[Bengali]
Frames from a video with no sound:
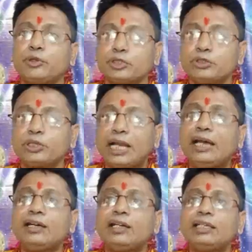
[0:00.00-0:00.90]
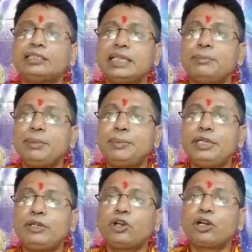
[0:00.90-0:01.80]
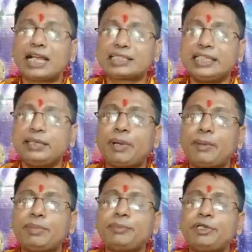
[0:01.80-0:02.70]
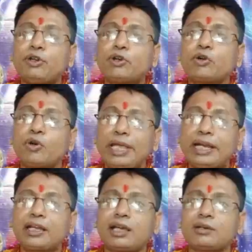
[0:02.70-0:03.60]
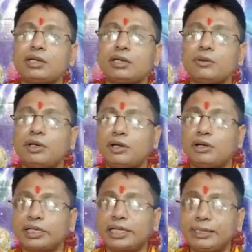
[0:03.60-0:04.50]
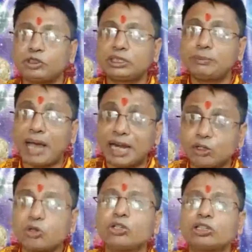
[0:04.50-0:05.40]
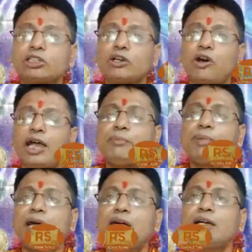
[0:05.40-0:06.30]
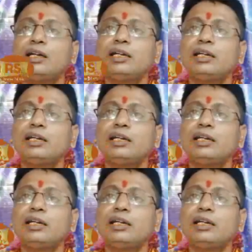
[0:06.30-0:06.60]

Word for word: প্রশ্নটা হ্যাঁ, হ্যাঁ। যে বিভিন্ন রাশি বা বিভিন্ন গ্রহের কে যদি ভালো করতে হয় মানে হ্যাঁ,